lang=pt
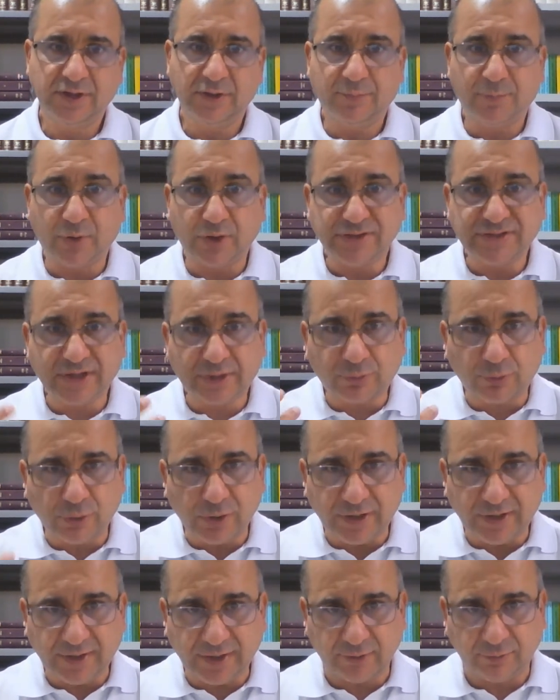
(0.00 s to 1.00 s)
pode
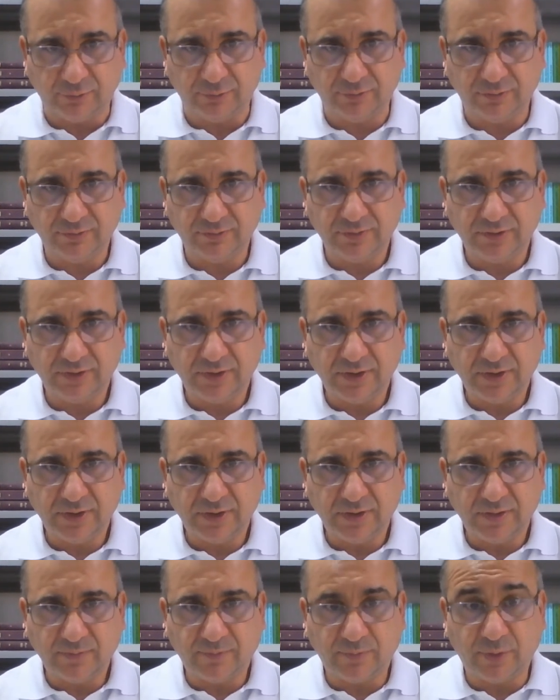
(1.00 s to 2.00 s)
acolhê-lo,
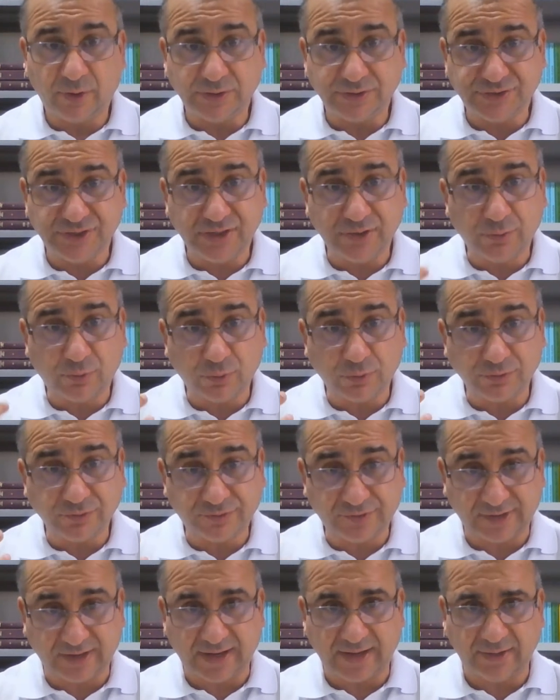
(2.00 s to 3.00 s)
pode
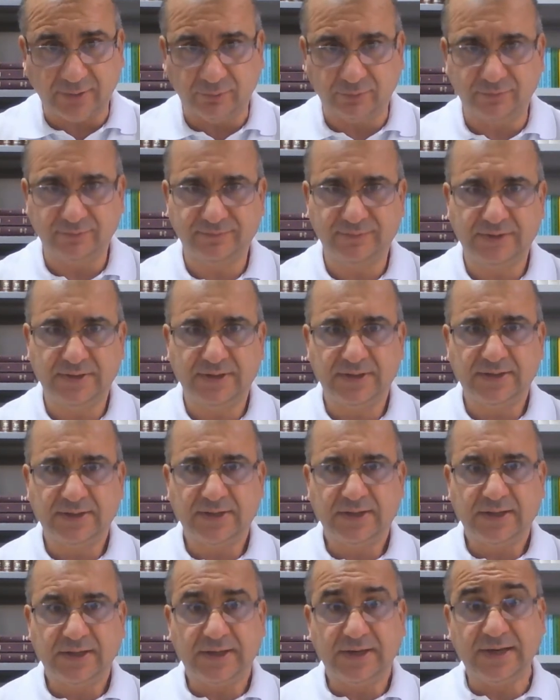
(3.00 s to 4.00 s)
encontrá-lo.
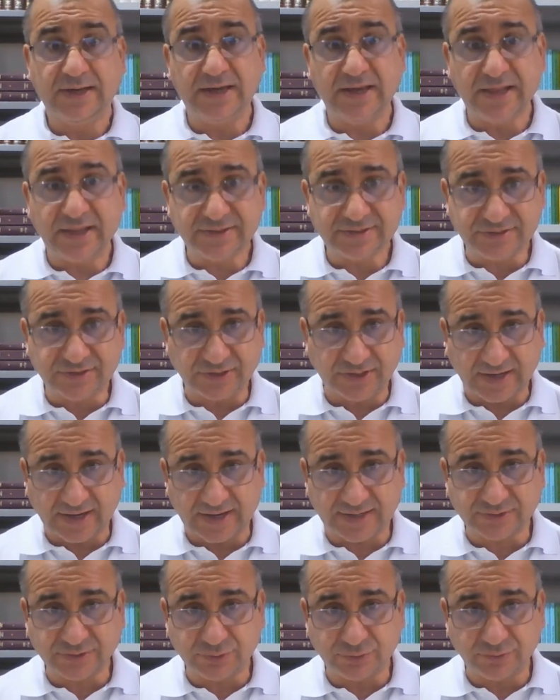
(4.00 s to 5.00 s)
Neste
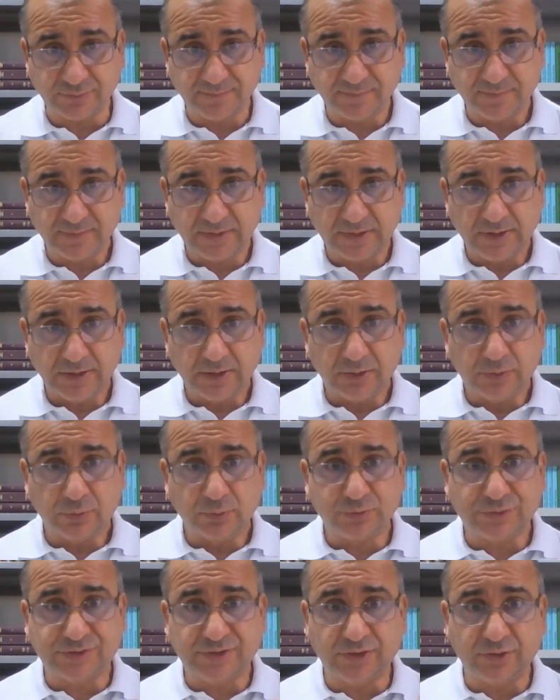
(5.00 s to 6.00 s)
caso,
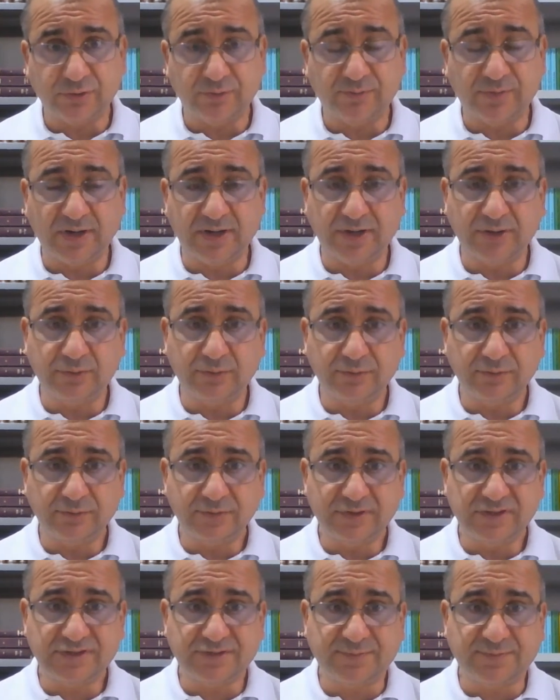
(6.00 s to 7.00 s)
o ser
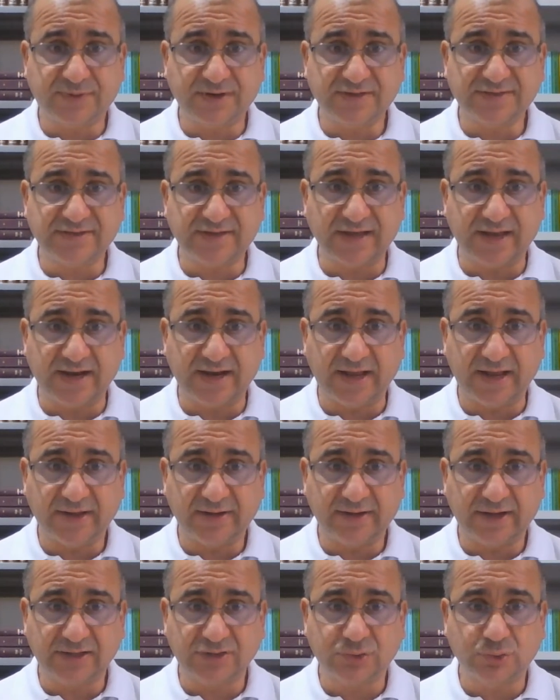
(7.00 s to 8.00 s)
humano
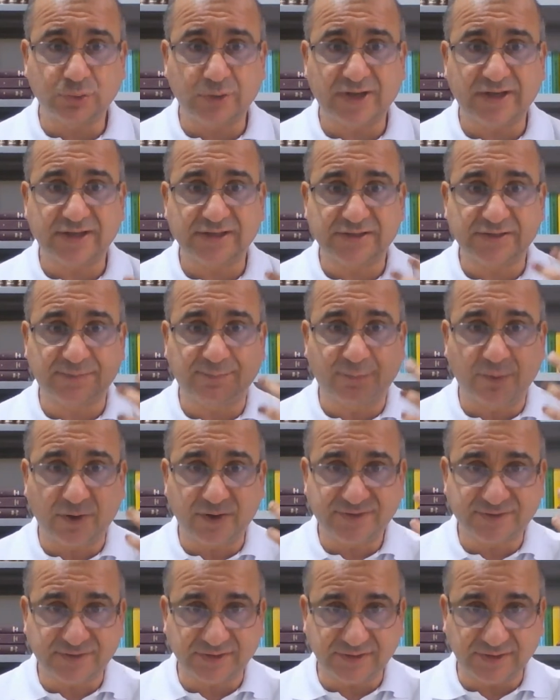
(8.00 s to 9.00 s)
expressará a sua
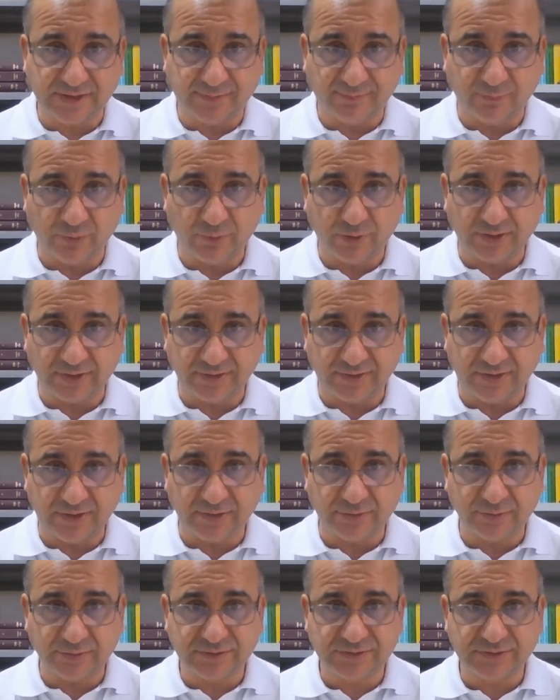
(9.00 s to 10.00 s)
resposta de amor a
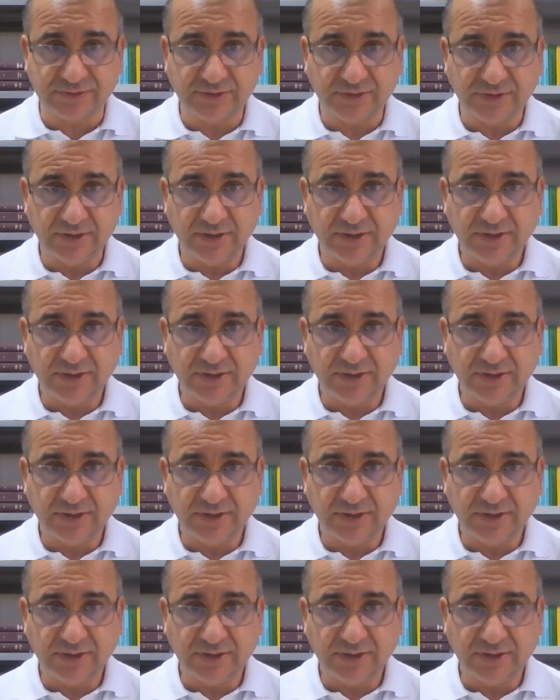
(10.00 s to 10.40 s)
Deus